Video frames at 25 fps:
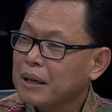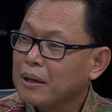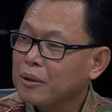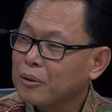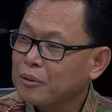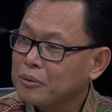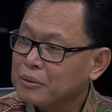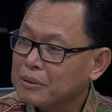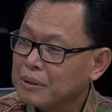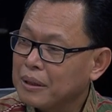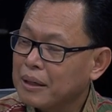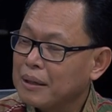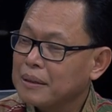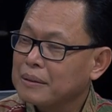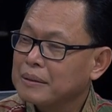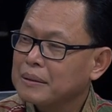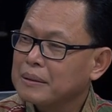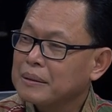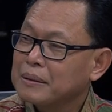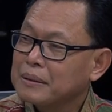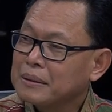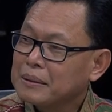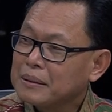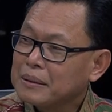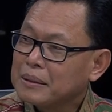anggota ya
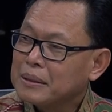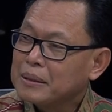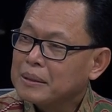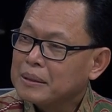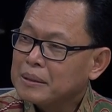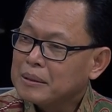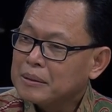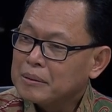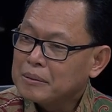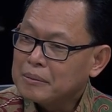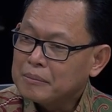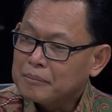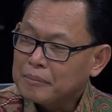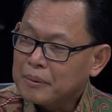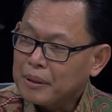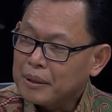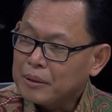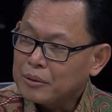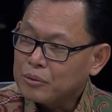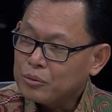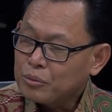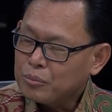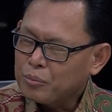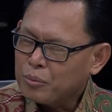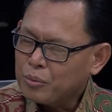
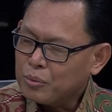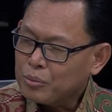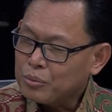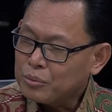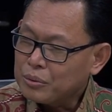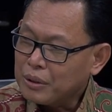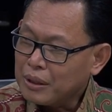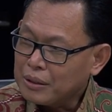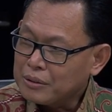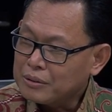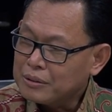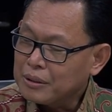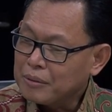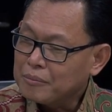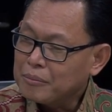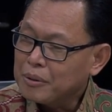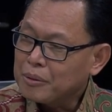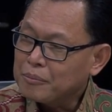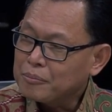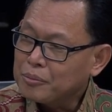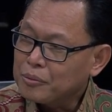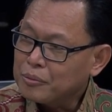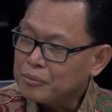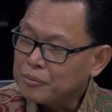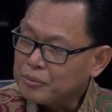baik itu peluru tajam
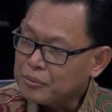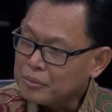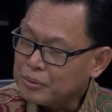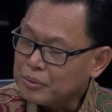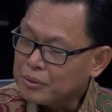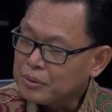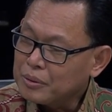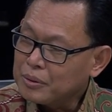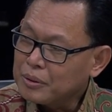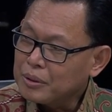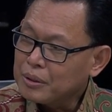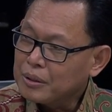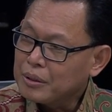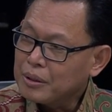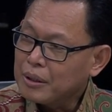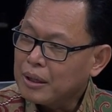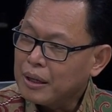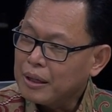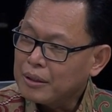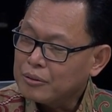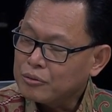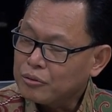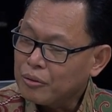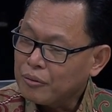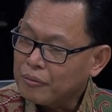maupun uh, eh,
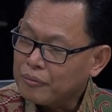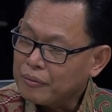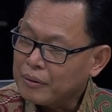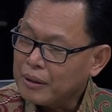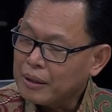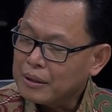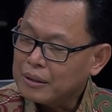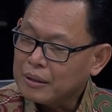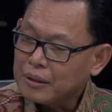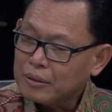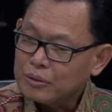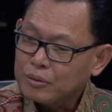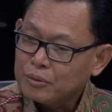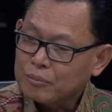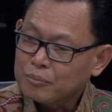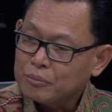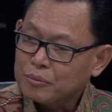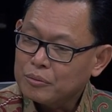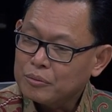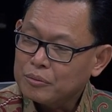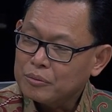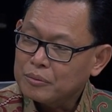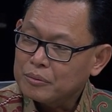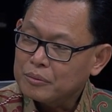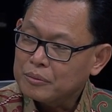airsoft gun
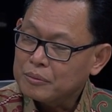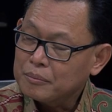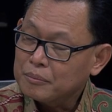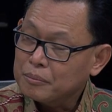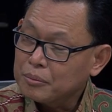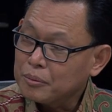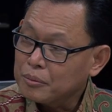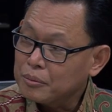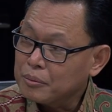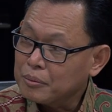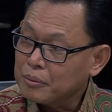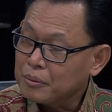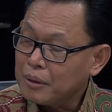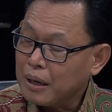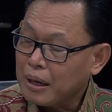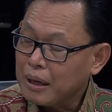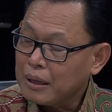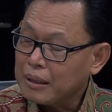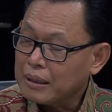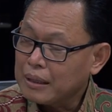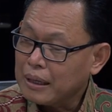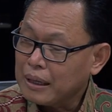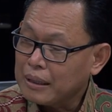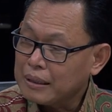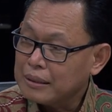ataupun peluru
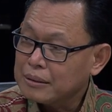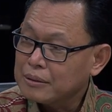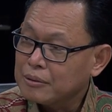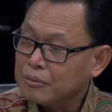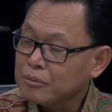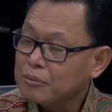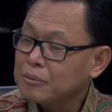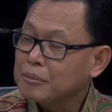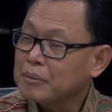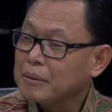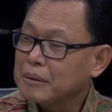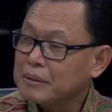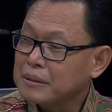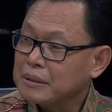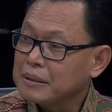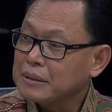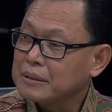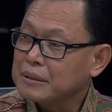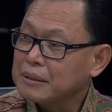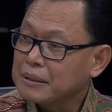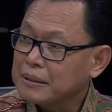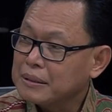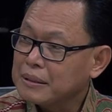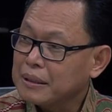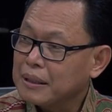karet itu yang
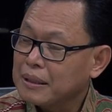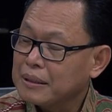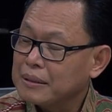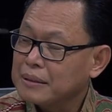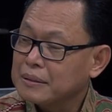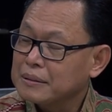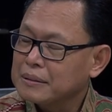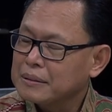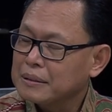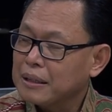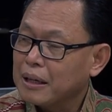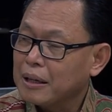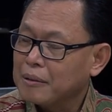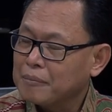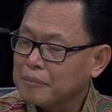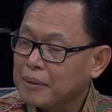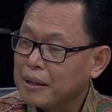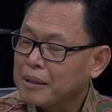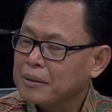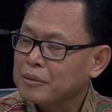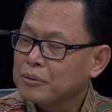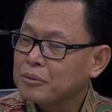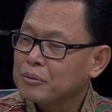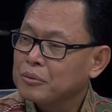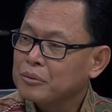diizinkan selama
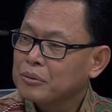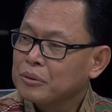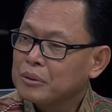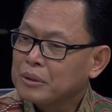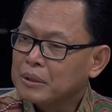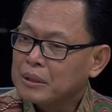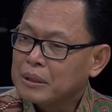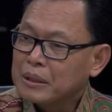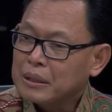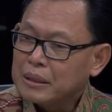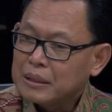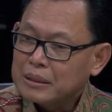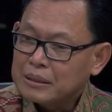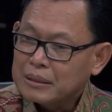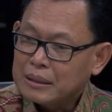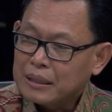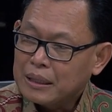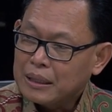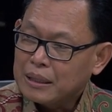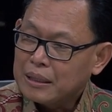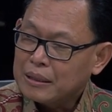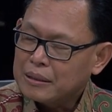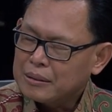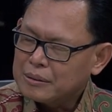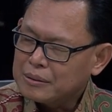itu
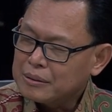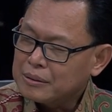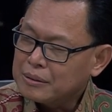dia